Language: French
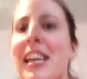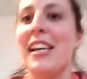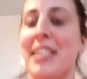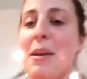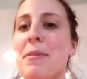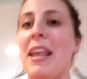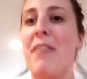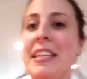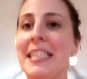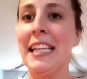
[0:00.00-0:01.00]
euh, j'habite
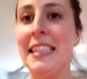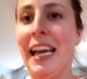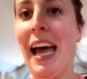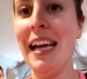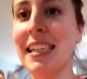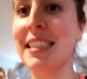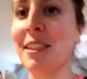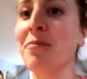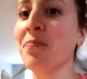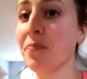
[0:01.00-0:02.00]
à
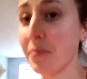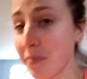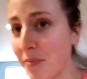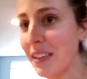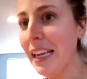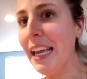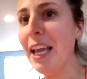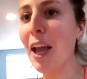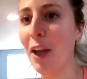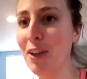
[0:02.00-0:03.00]
Sainte-Thérèse.
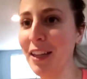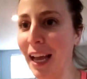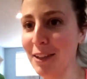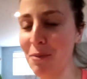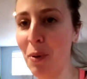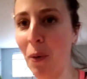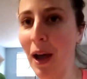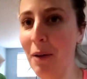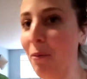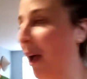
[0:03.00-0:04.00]
Et euh, une des raisons
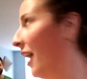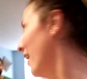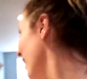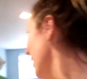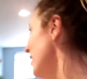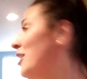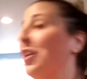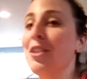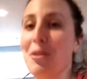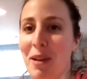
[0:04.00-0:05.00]
pourquoi moi
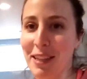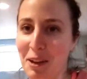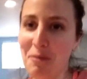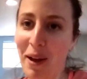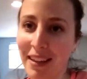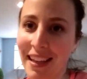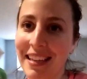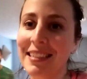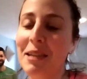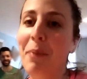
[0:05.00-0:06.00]
je m'inscris au
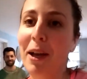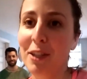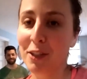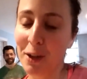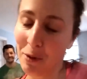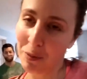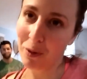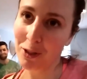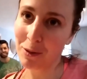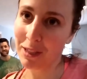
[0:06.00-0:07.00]
banquier, c'est parce que moi
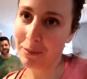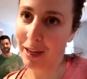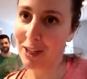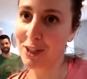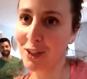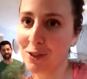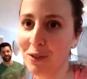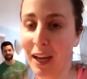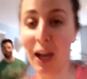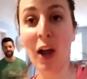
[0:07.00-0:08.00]
et mon chien on aimerait ça
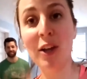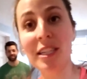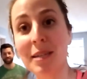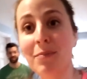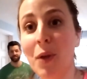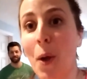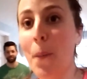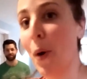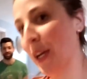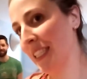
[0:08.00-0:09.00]
s'ouvrir un gym
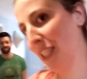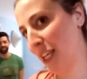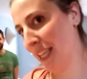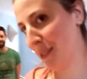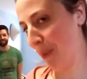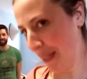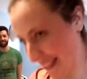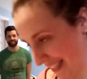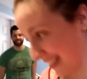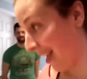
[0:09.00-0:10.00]
de boxe et de
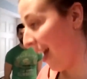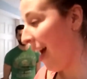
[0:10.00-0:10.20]
kickboxing.